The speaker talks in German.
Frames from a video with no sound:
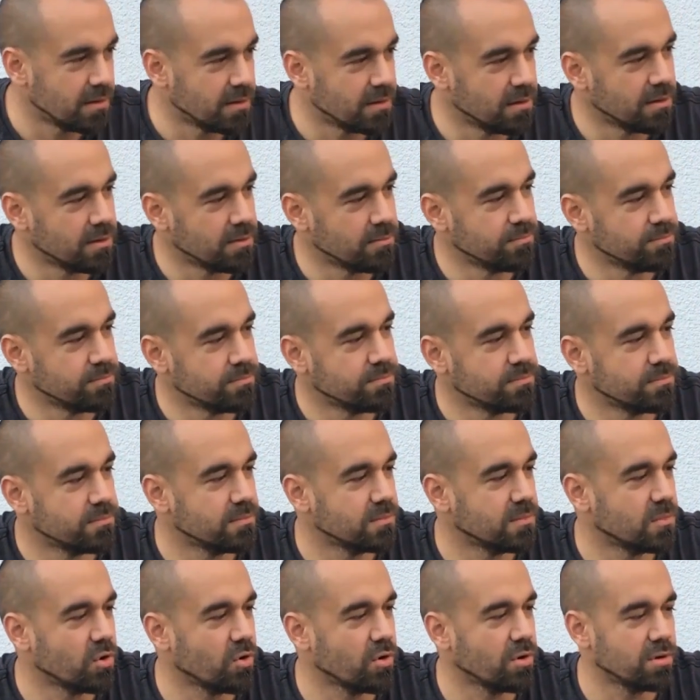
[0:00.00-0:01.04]
ähm,
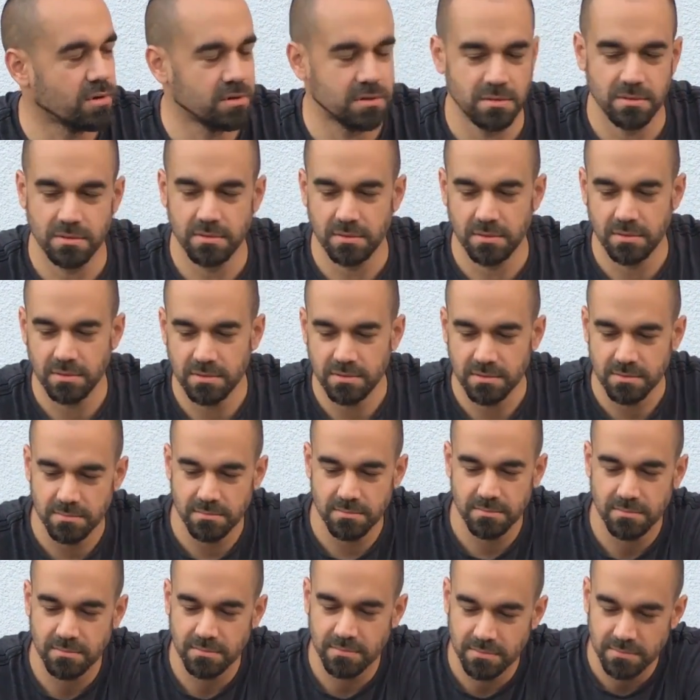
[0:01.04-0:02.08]
doch ein,
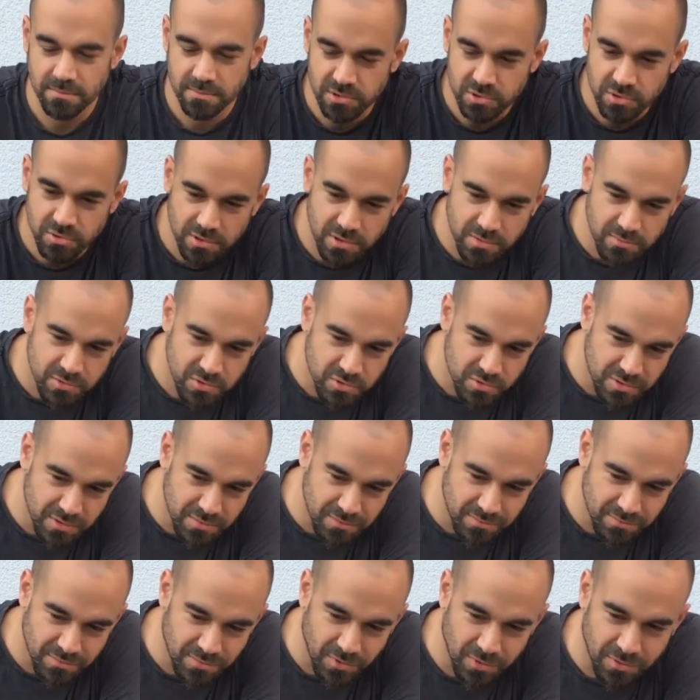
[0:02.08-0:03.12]
zu einem, zu
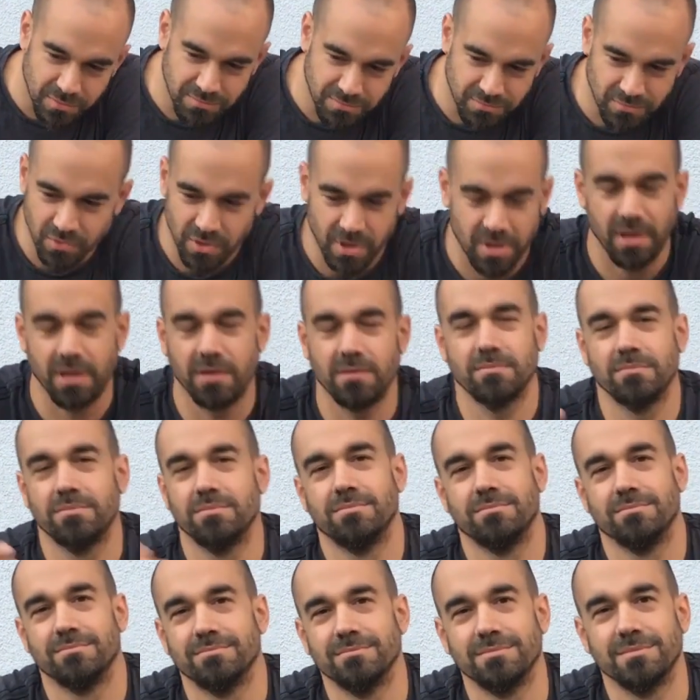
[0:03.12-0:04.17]
einem ja,
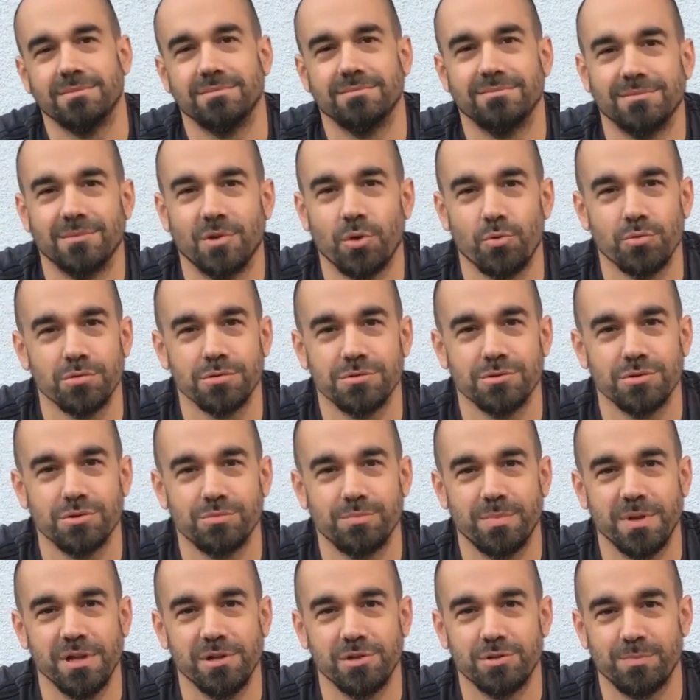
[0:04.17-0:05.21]
großen
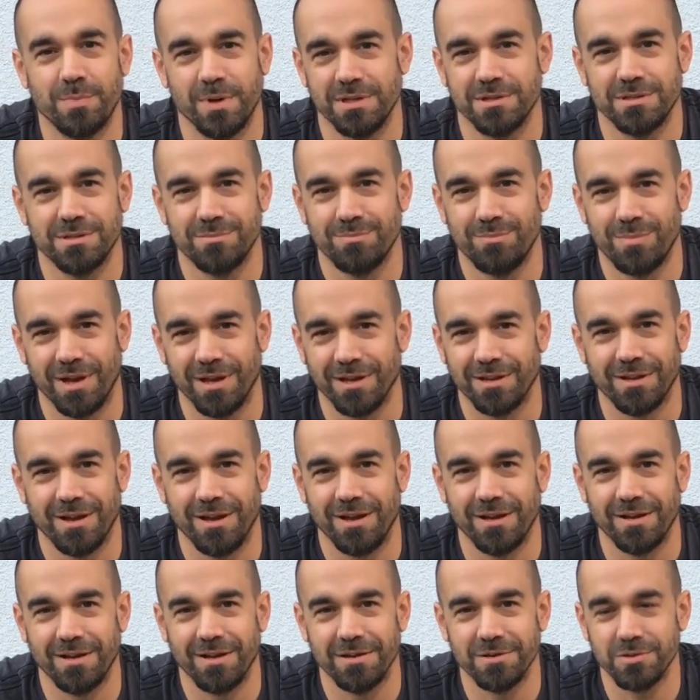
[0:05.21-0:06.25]
Spielspaß
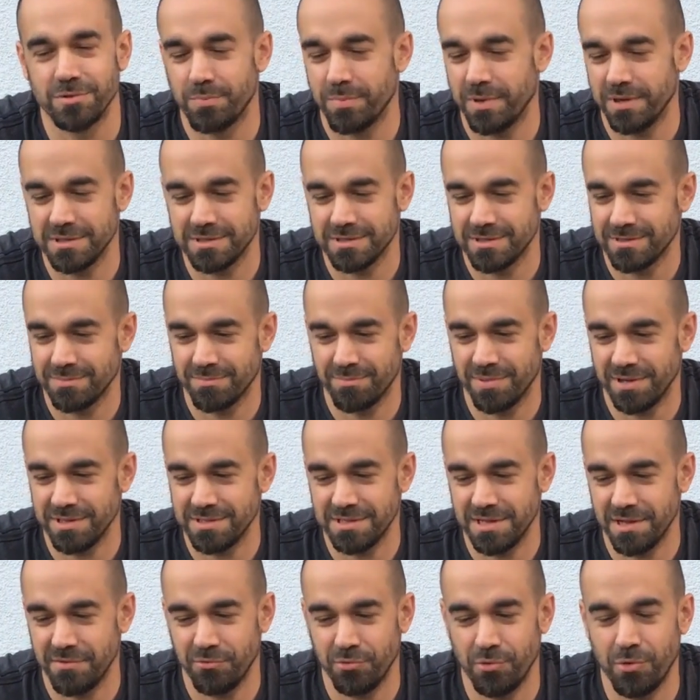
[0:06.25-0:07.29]
beitragen. Also passt,
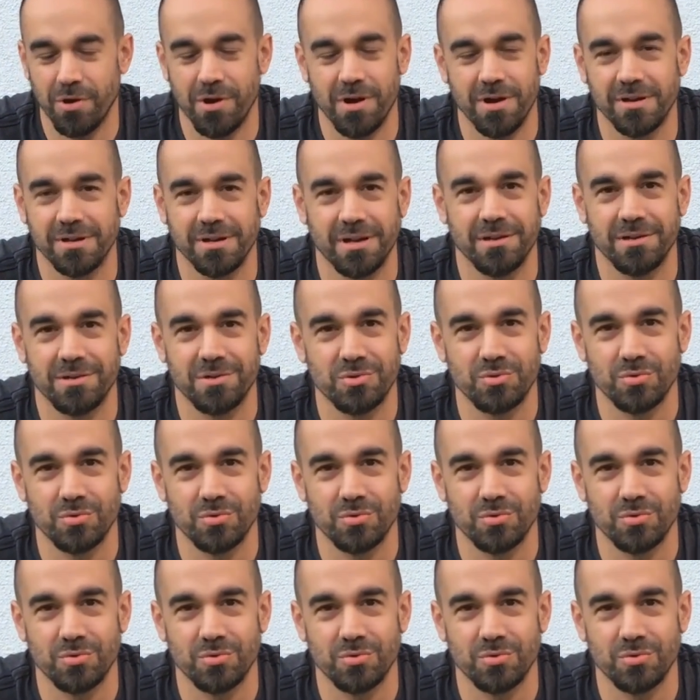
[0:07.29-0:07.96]
passt hervorragend da